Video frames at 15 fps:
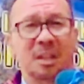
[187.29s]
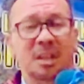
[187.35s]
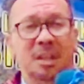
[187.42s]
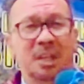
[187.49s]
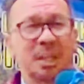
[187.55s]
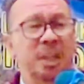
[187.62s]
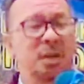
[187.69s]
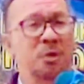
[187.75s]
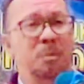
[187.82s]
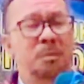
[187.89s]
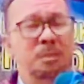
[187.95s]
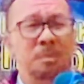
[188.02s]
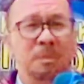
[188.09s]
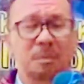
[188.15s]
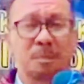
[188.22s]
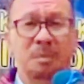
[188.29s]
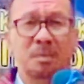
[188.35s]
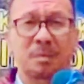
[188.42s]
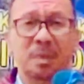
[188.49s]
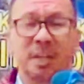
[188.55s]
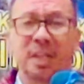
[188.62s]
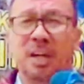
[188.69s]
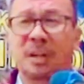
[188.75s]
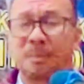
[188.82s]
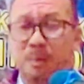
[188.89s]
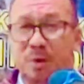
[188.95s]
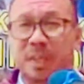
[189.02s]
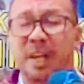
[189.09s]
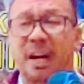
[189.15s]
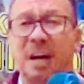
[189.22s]
hidup dengan
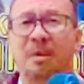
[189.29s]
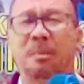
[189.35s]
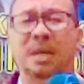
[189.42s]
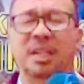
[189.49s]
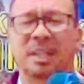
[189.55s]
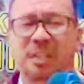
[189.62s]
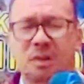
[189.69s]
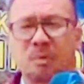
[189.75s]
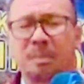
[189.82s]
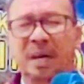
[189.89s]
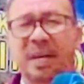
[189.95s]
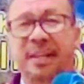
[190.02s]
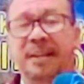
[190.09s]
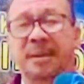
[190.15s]
punya rahmat itu baik.